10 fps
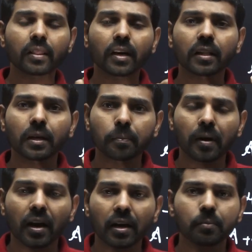దాదాపు
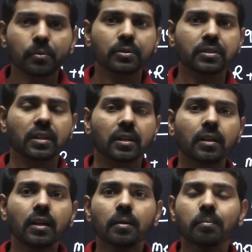ఆల్మోస్ట్ ఆల్
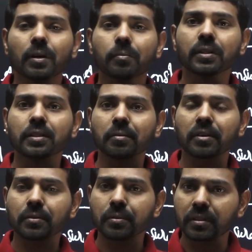మనం
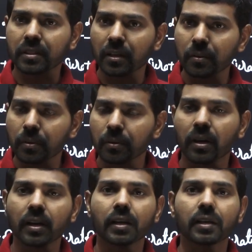ఇంతవరకు తెలుగులో
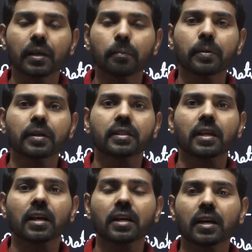అంటే ఏపీ
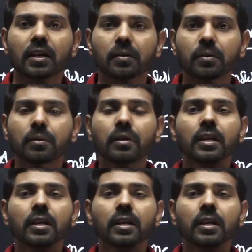తెలంగాణలో